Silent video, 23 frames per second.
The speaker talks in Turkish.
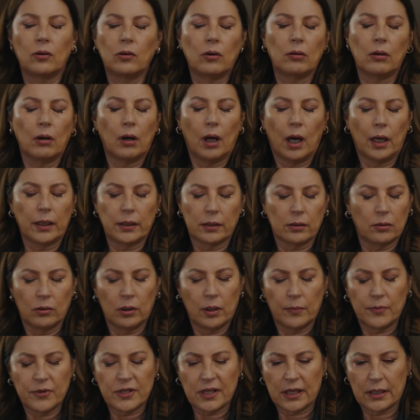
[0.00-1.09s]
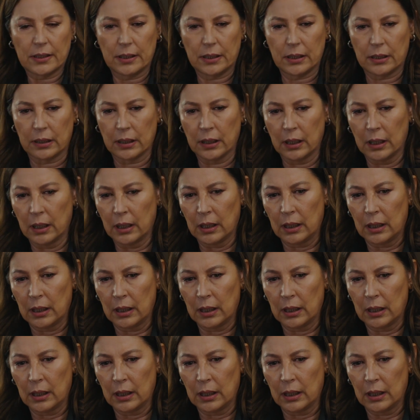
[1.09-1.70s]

Yo yo yo hayır öyle bir şey değil.